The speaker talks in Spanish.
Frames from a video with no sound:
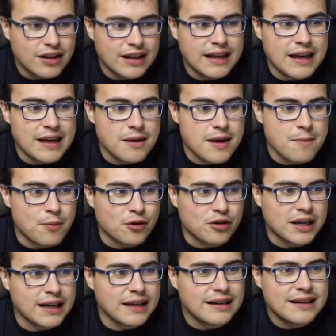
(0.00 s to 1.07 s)
¿Y,
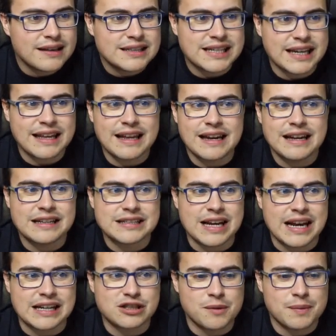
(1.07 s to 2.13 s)
por qué se quedan
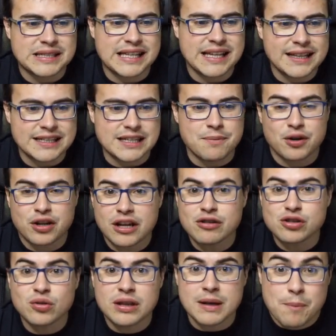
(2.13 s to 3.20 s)
las, tropas quietas? ¿Y por qué
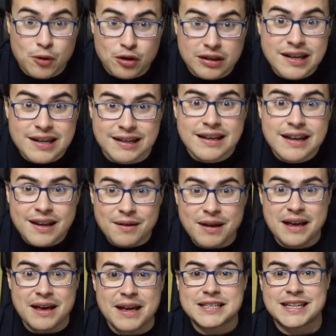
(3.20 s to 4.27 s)
no es un 100%?
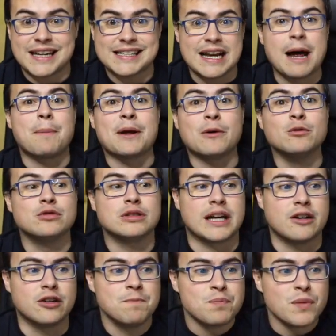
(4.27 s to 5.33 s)
Eh, es, es, la
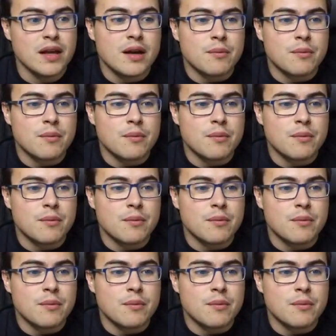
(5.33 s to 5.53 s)
pregunta, ¿no?